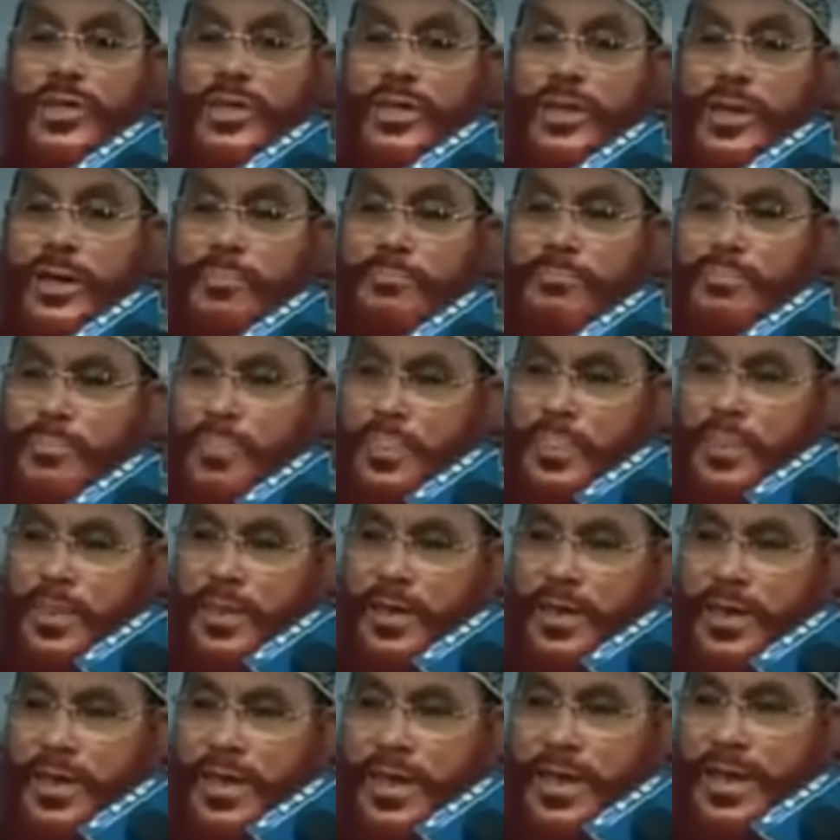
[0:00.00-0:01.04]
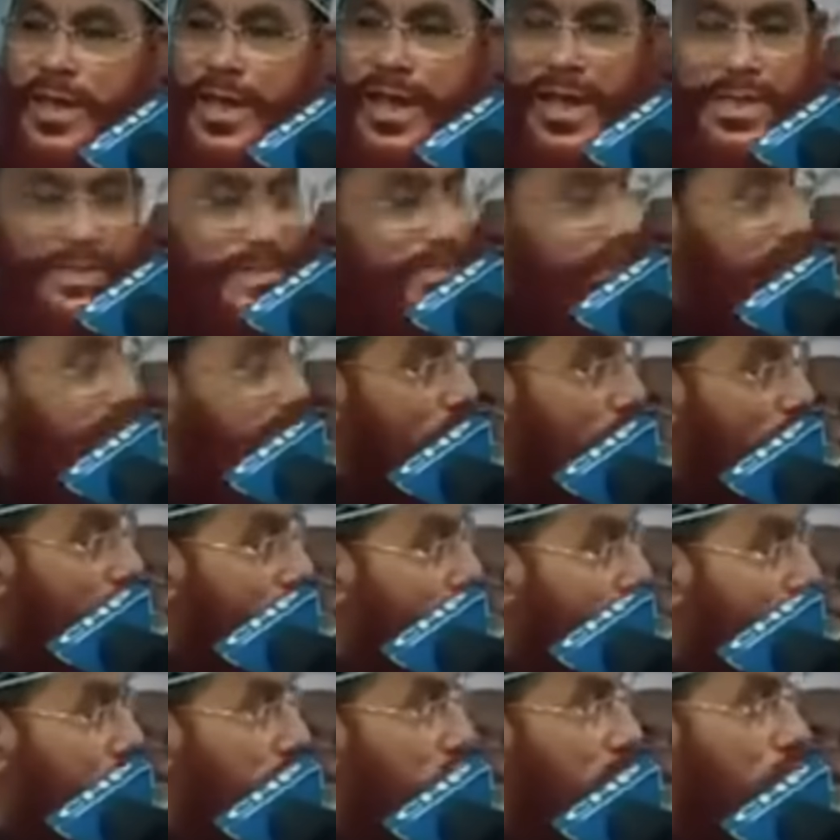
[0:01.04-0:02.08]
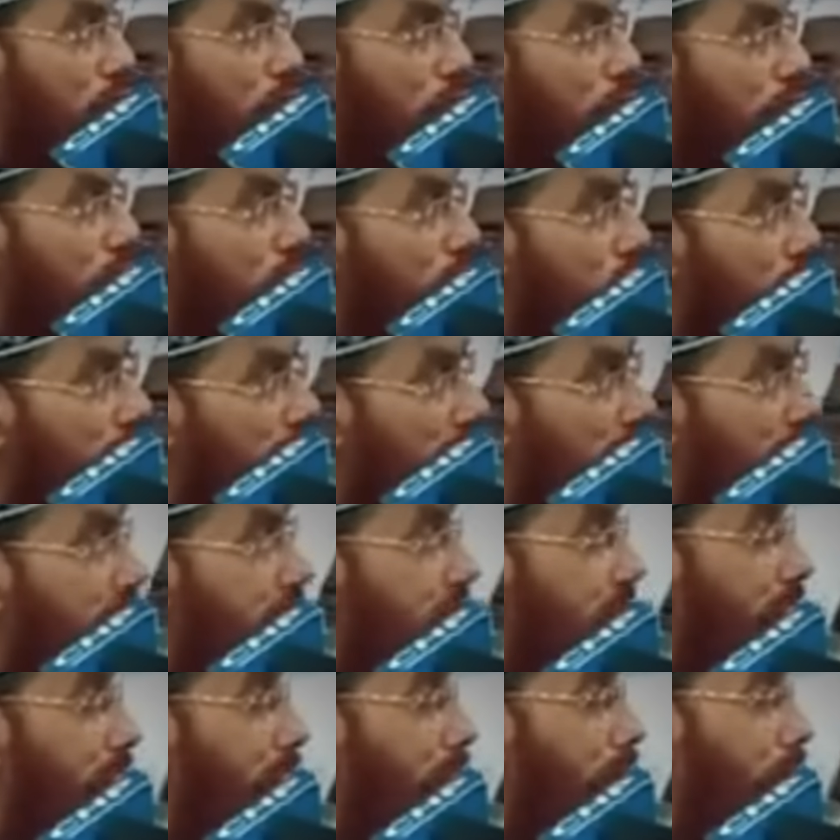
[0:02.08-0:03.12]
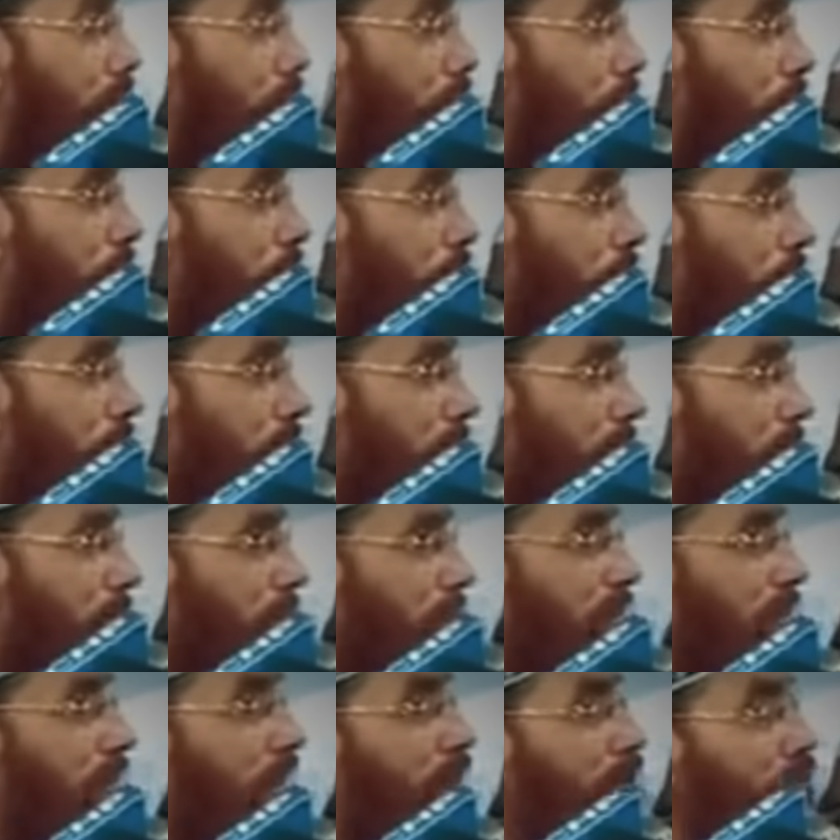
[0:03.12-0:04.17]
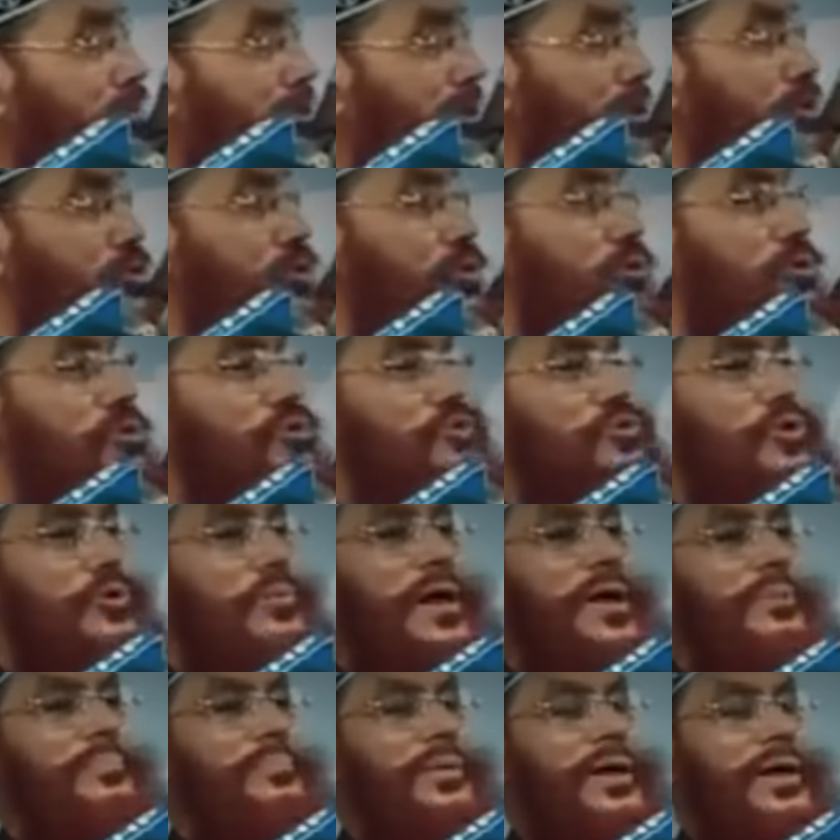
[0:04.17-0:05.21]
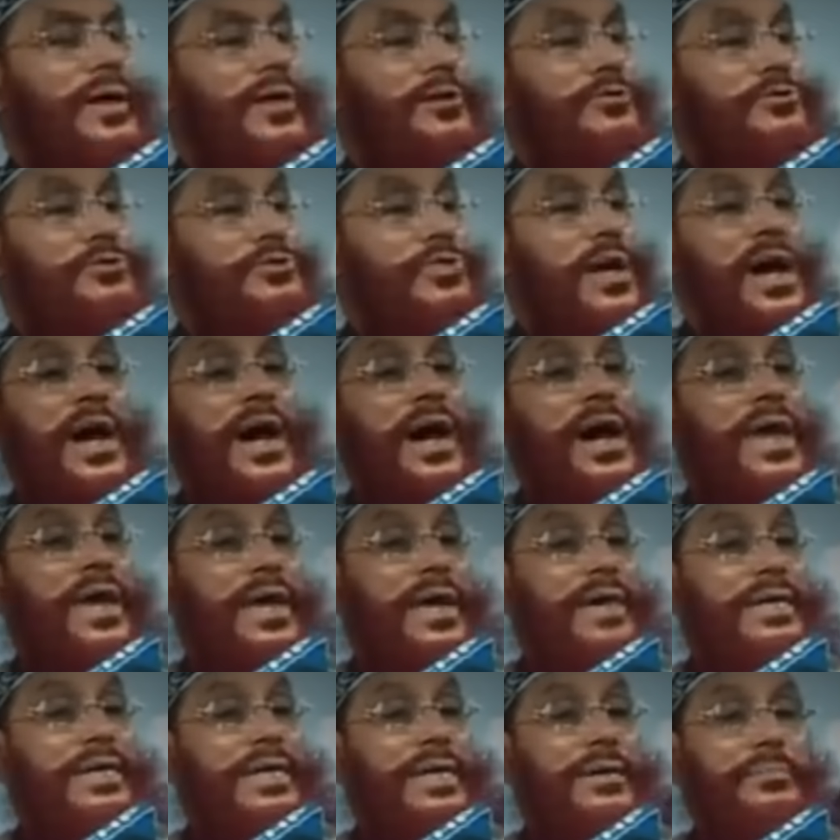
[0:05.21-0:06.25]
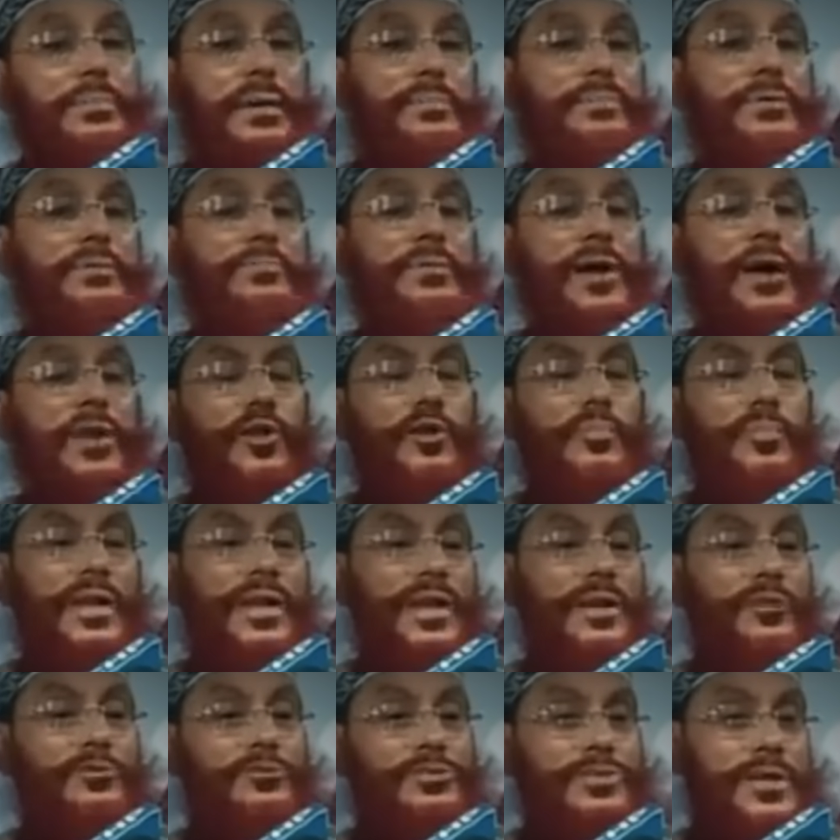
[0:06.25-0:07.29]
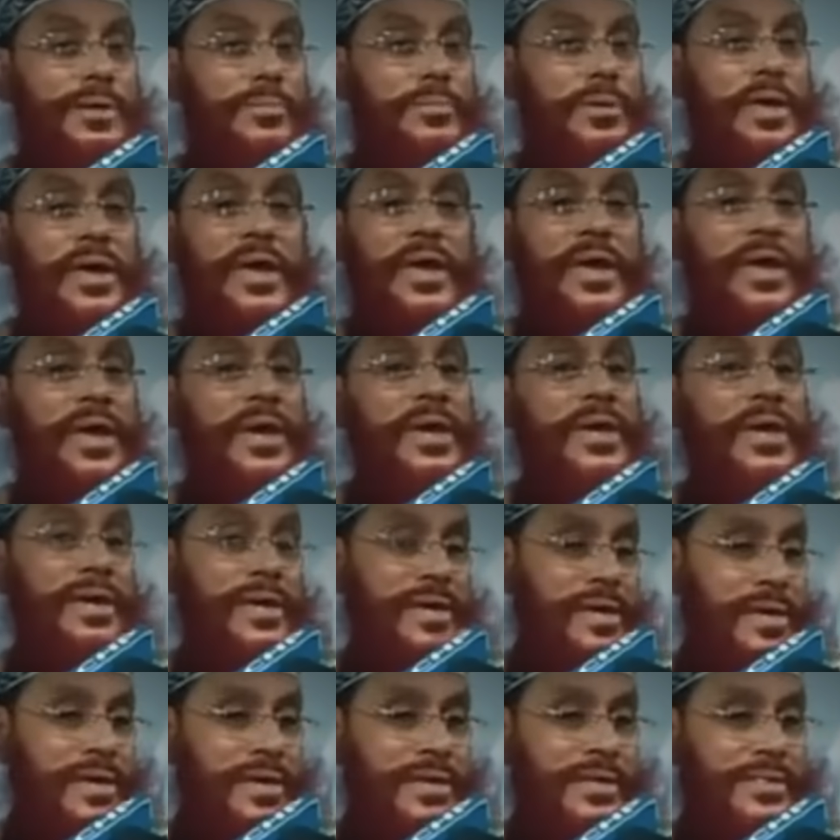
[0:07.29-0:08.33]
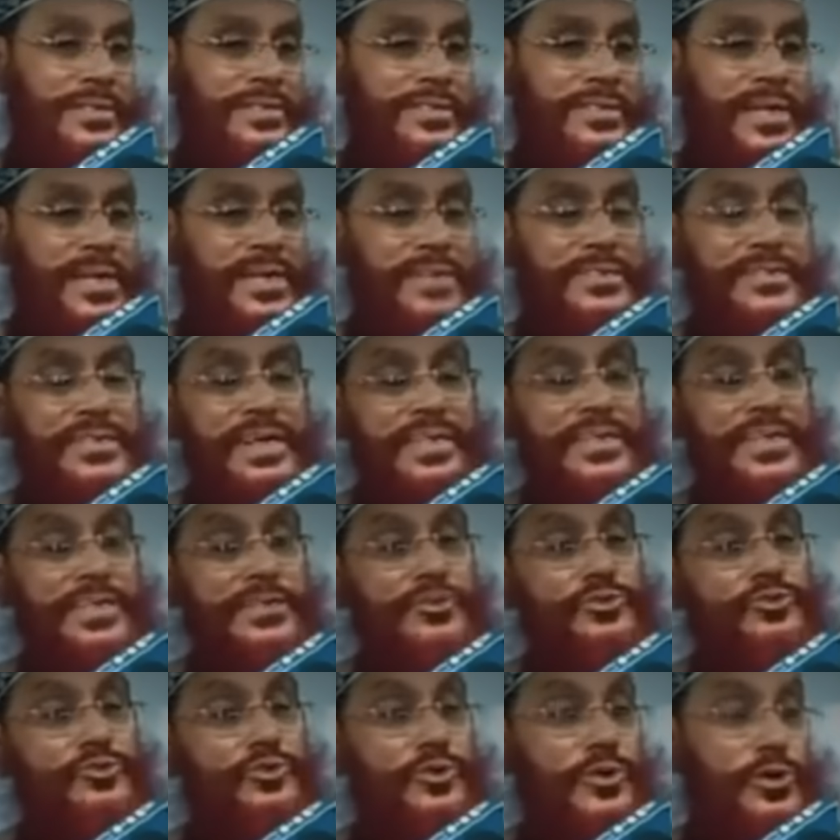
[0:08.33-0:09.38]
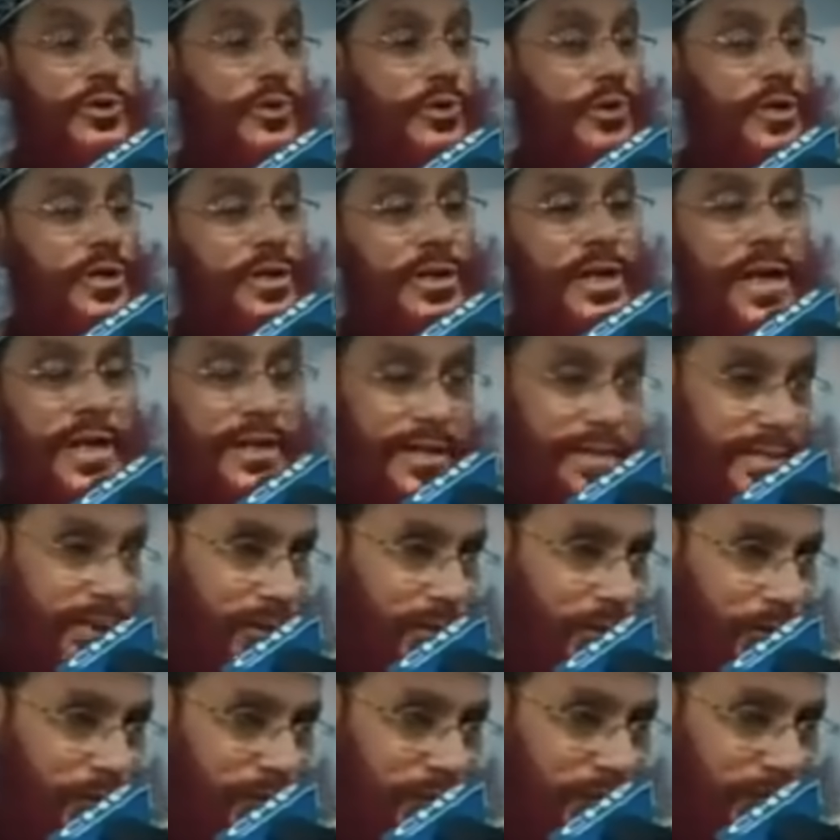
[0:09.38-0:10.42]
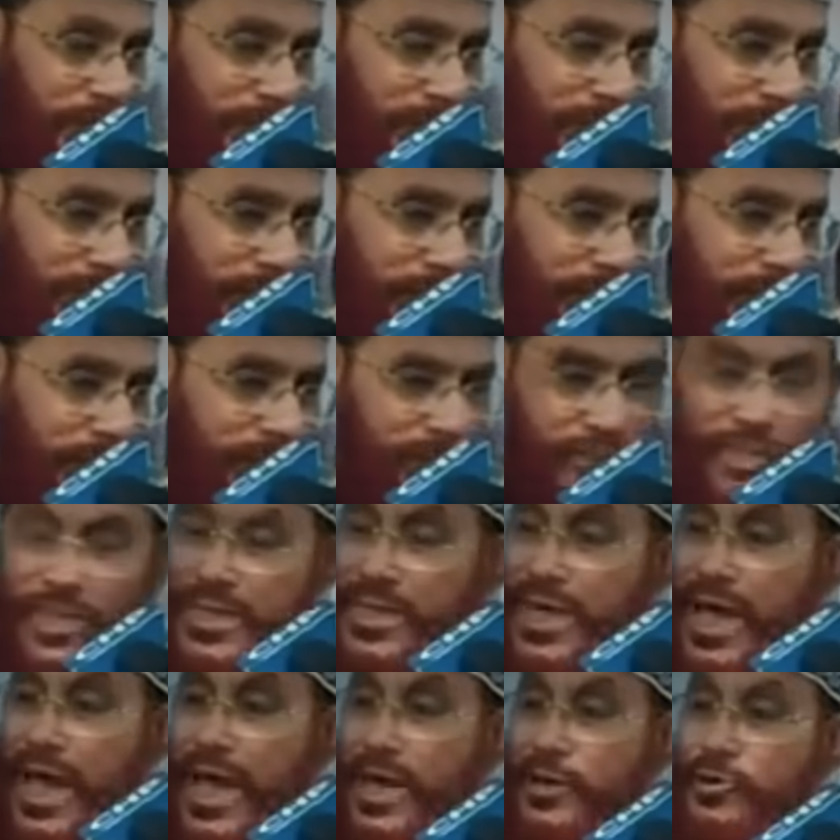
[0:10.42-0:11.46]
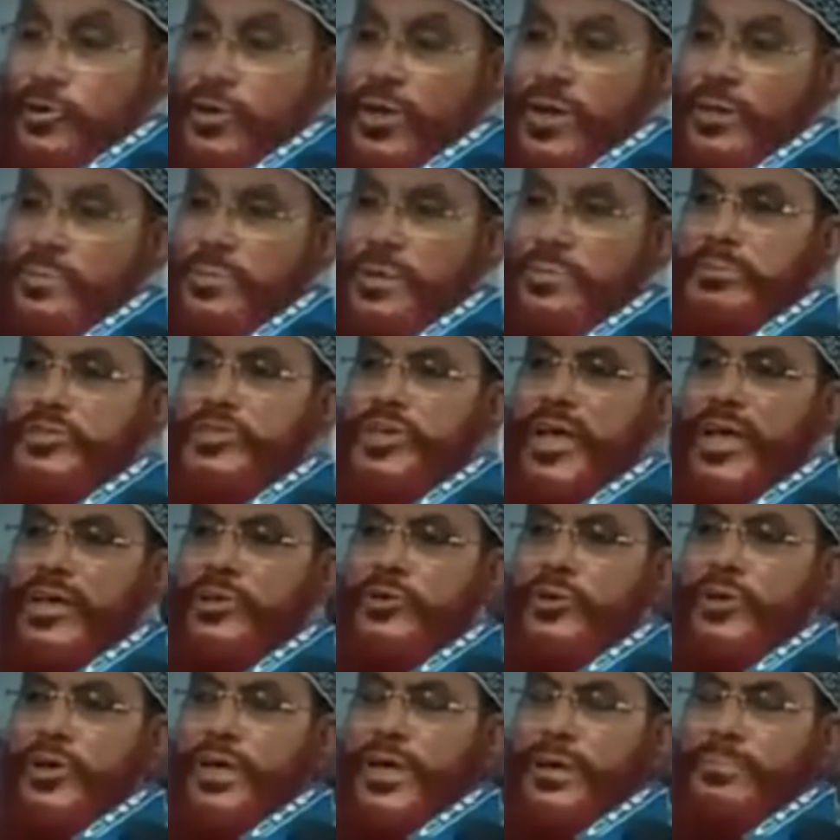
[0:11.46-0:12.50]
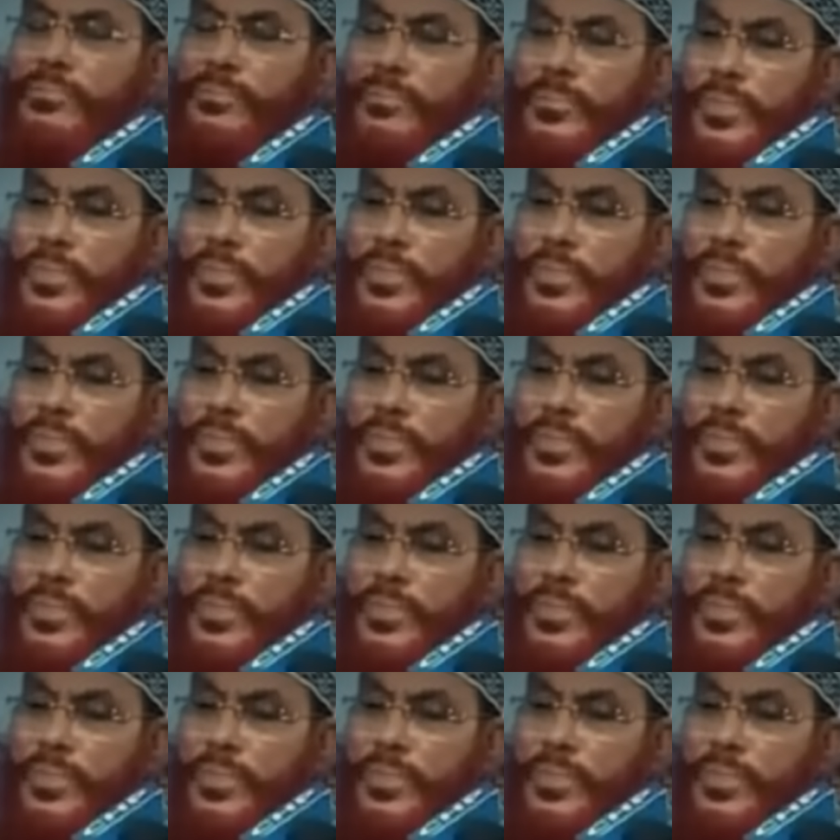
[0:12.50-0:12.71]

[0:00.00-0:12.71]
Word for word: সাল্লাম একটি অধবতিত সমাজকে কি করে চরিত্রবান বানানো যায় কিভাবে ভালো বানানো যাবে যেই জাতি চুরি করে ডাকাতি করে যে না করে বেবিচার করে